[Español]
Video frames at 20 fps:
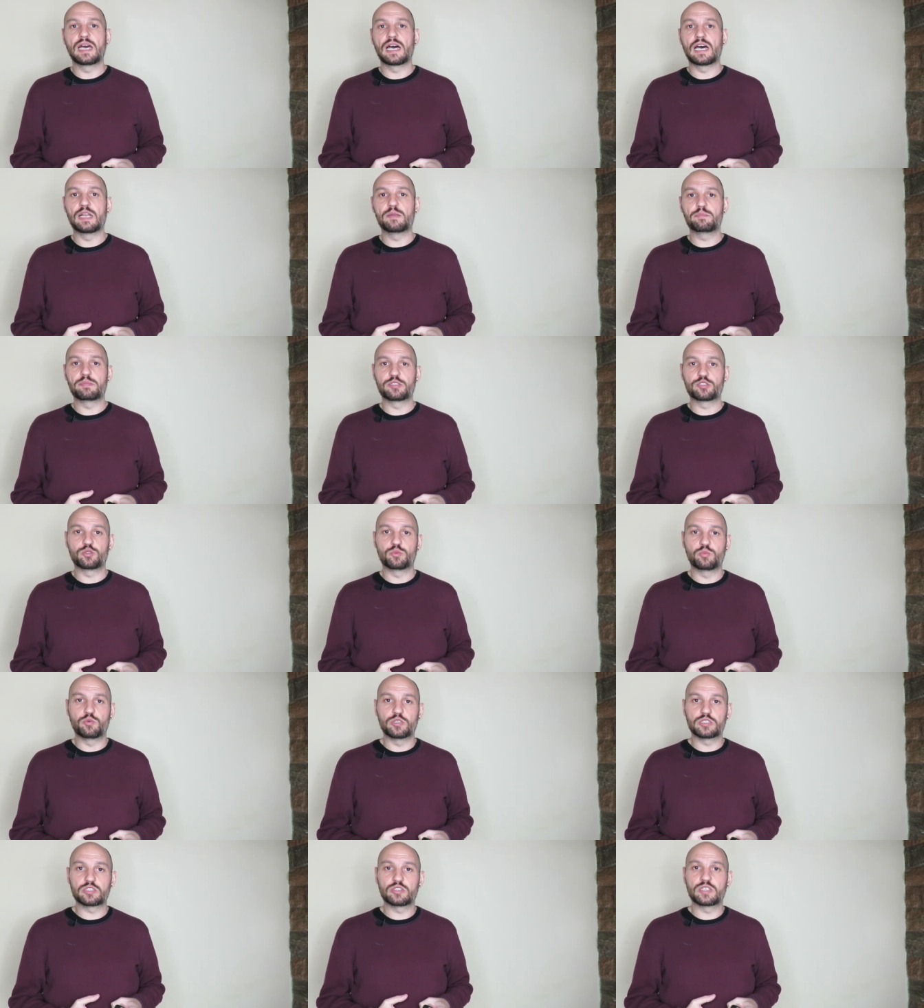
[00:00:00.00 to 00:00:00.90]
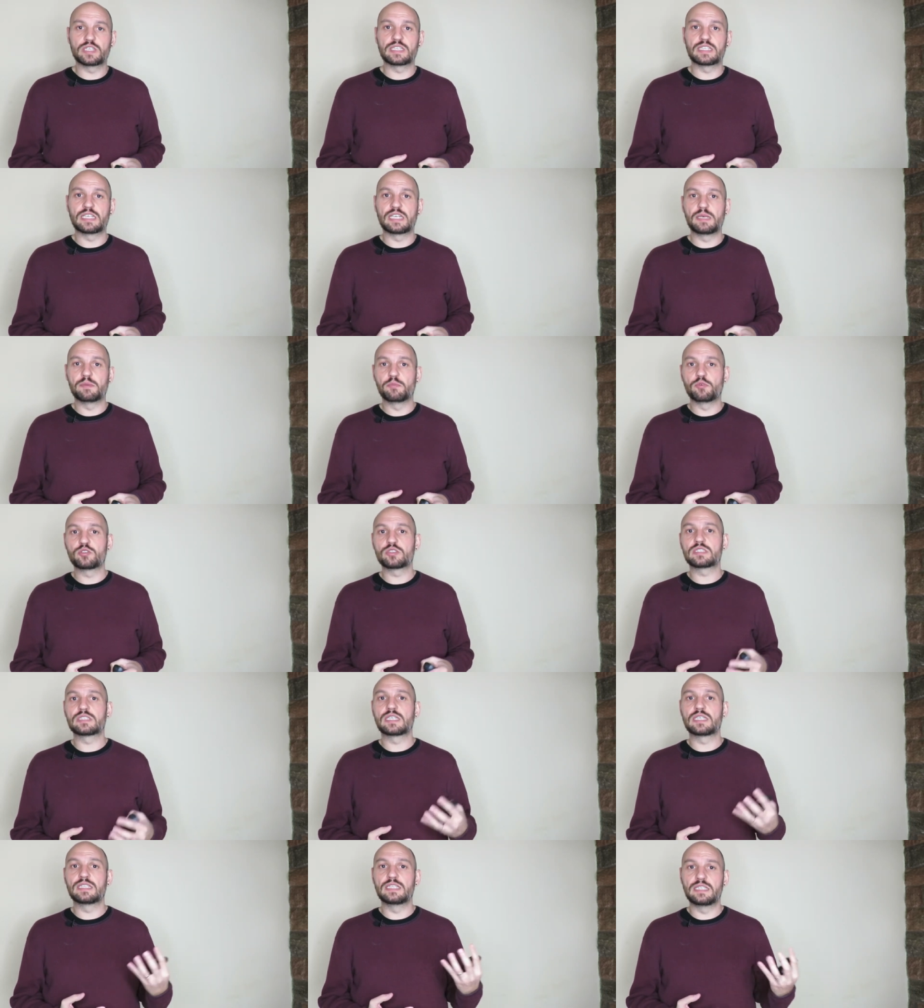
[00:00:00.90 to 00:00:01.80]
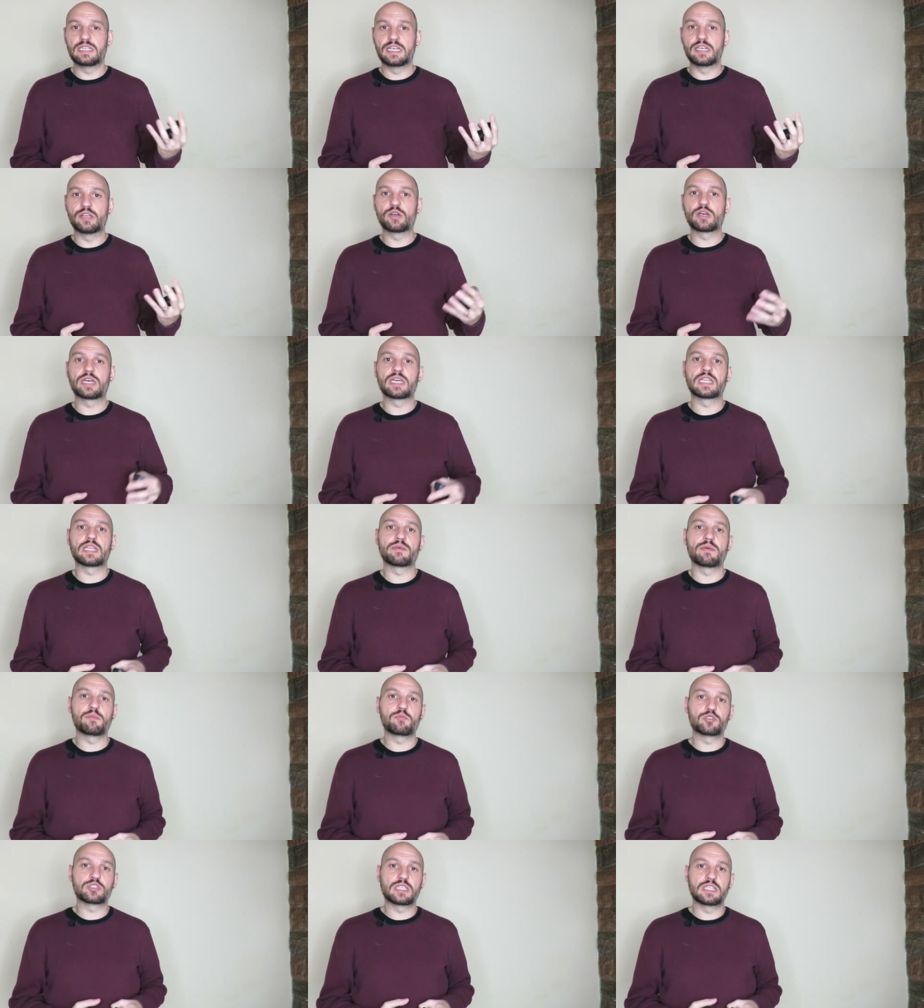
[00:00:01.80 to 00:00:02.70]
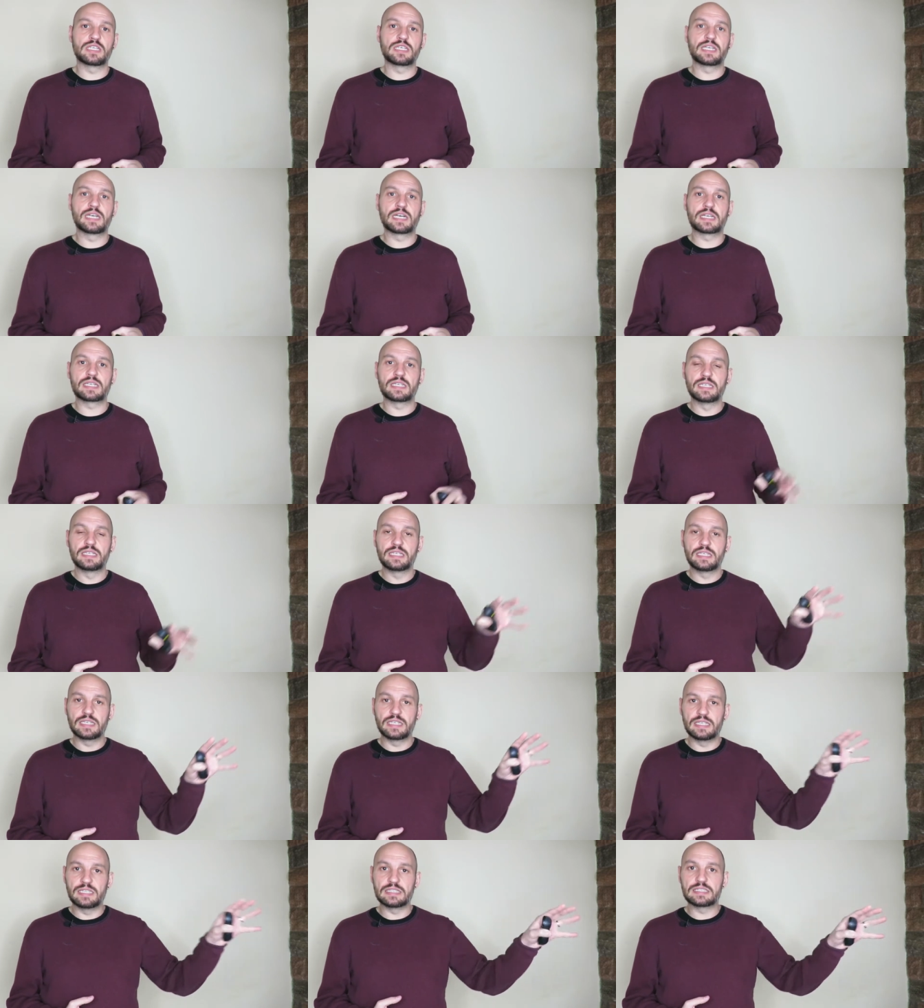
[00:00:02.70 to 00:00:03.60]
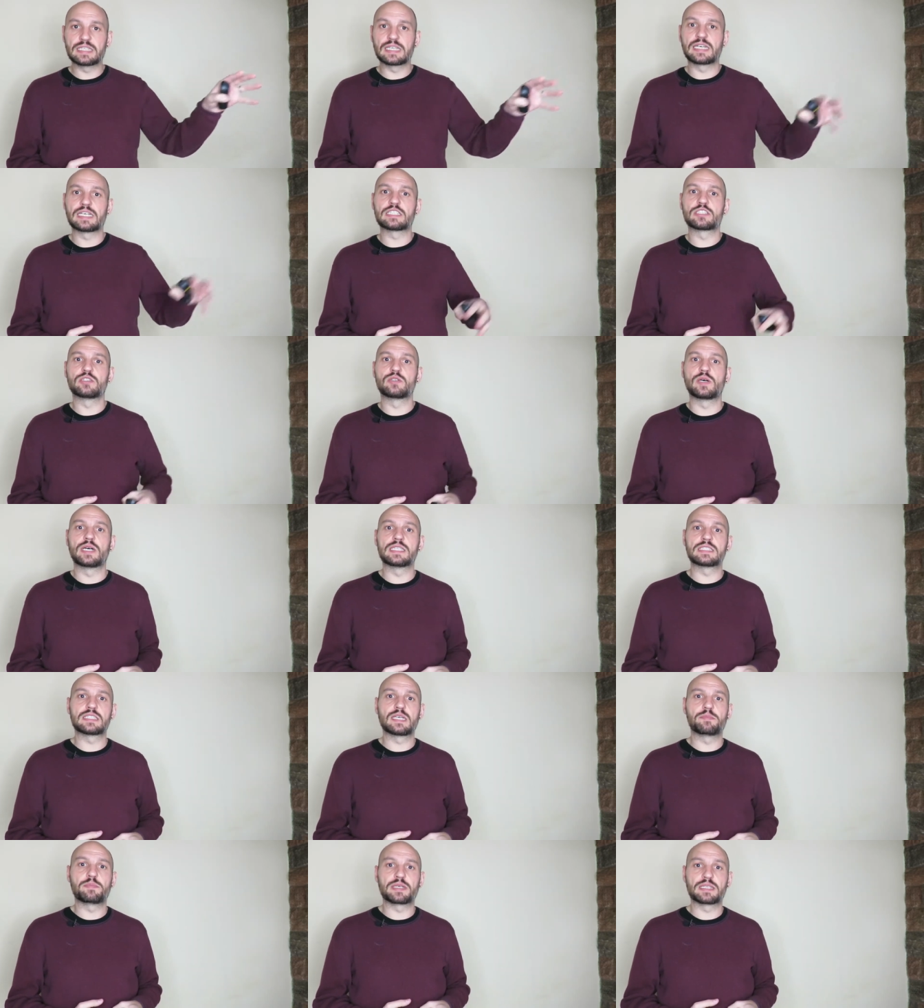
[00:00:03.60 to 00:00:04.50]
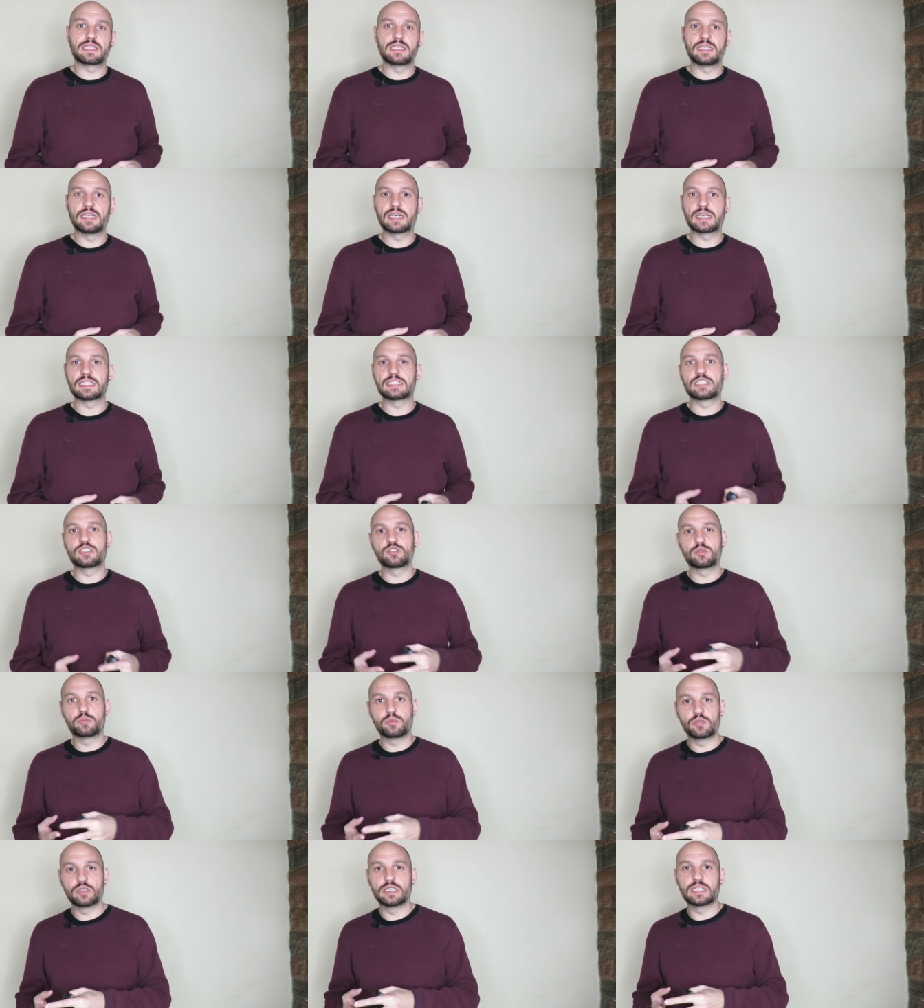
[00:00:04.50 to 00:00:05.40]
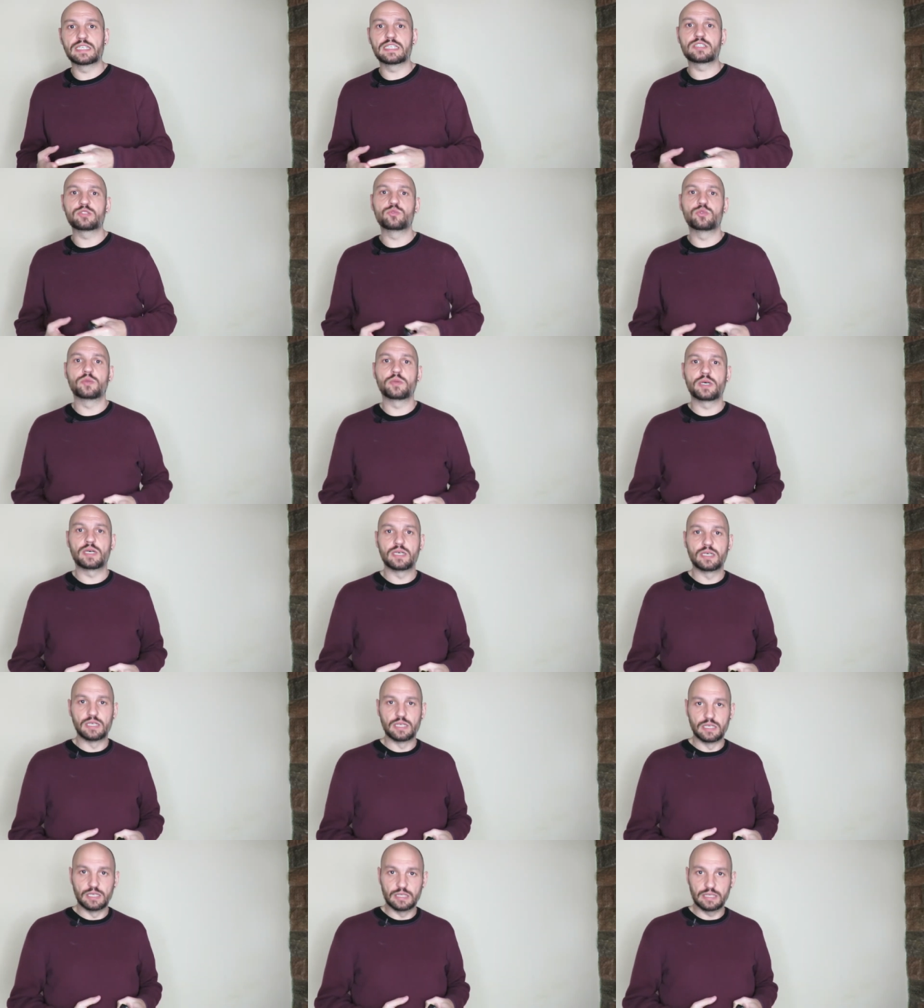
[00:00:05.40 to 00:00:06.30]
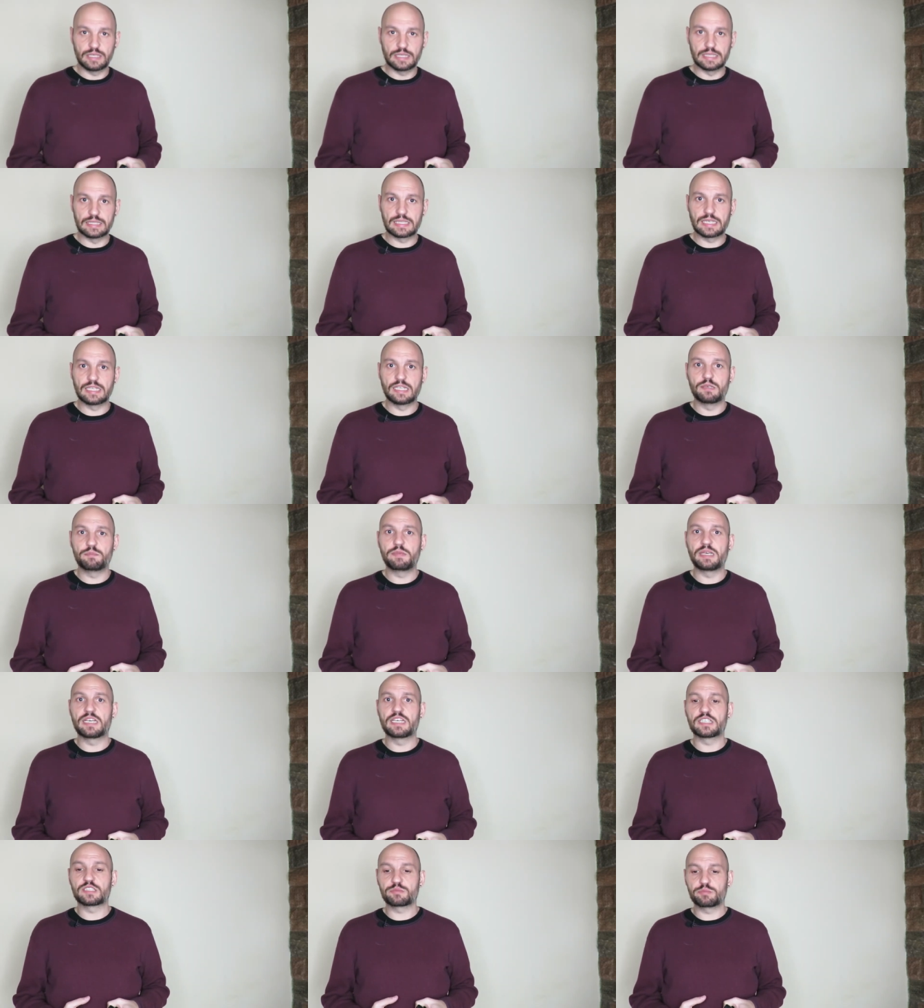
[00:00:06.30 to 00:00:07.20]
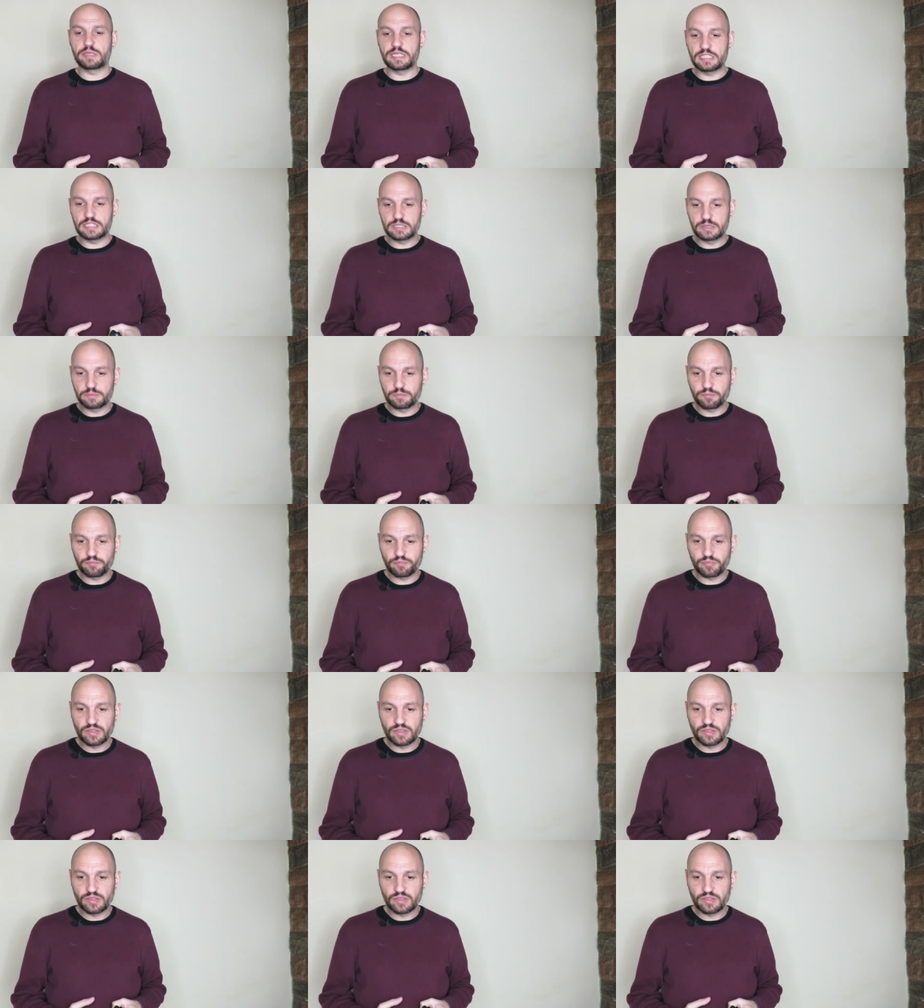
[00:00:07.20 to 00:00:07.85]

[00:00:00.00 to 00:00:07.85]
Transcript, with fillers: al presupuesto que tenemos, al dinero que debemos dedicar, en este caso a esta partida que se supone que es nueva, que es la del Makerspace.